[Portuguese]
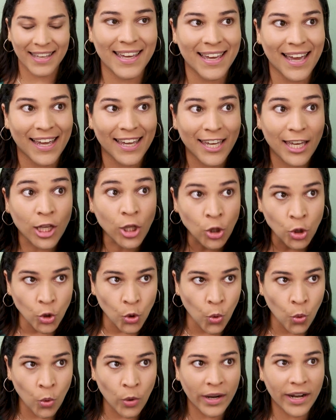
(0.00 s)
Quem é que
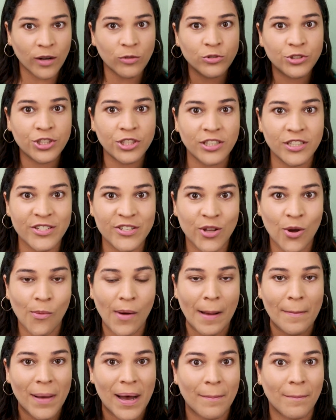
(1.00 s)
nunca utilizou
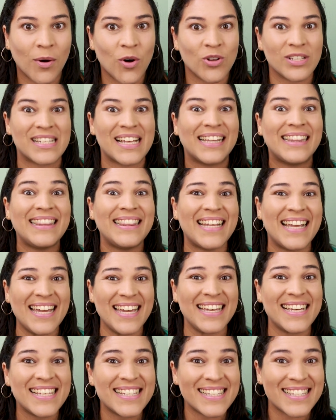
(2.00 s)
uma babosa,
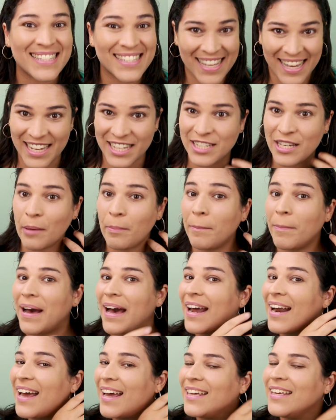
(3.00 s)
nem que seja
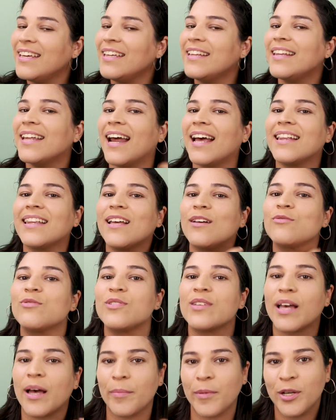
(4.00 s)
para hidratar
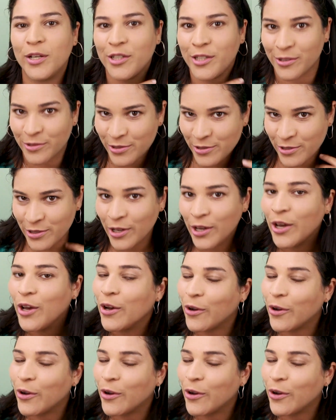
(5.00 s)
os cabelinhos?